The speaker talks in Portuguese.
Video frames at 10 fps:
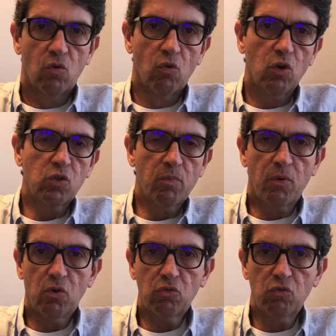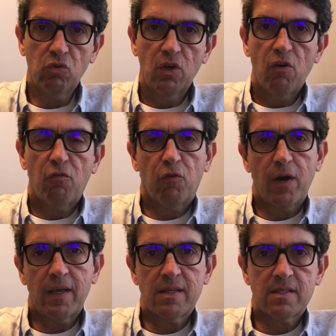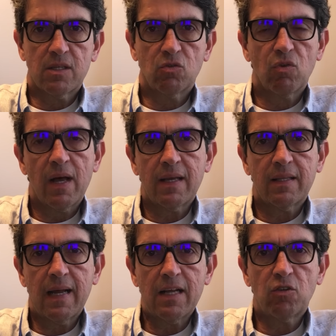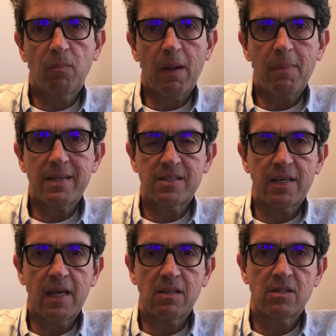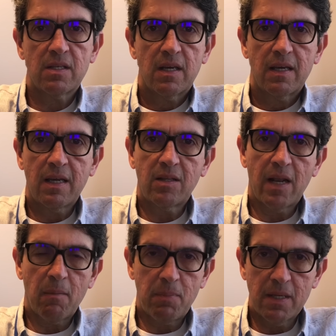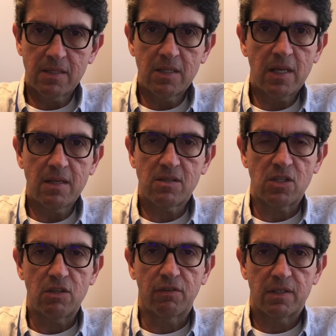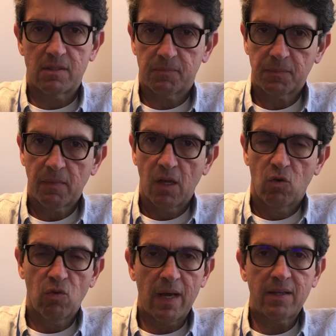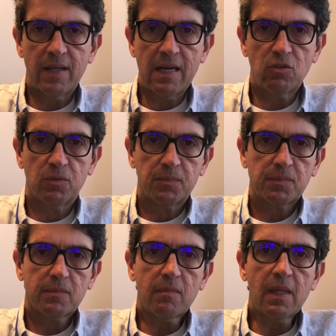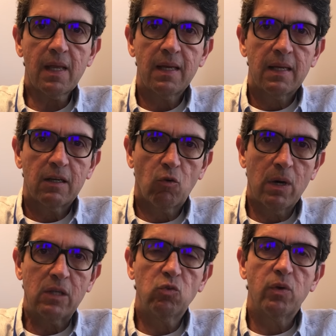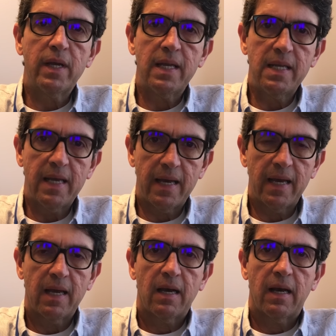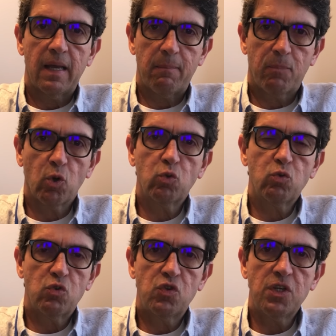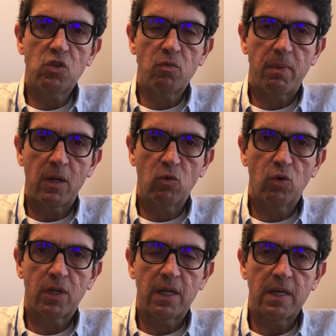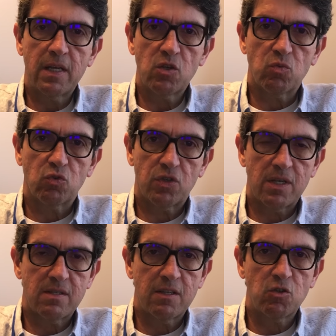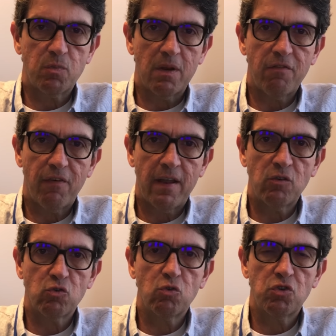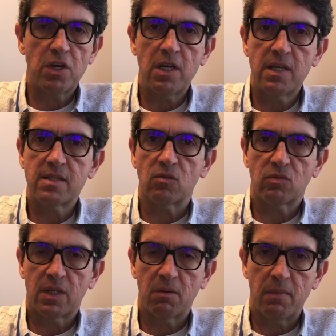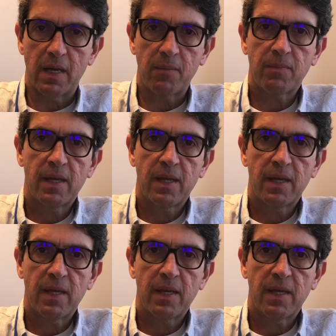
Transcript: Um outro ponto foi a questão do lactato para pacientes em terapias intensivas. O lactato quando ele é, é produzido pelo organismo, os tecidos periféricos utilizam também.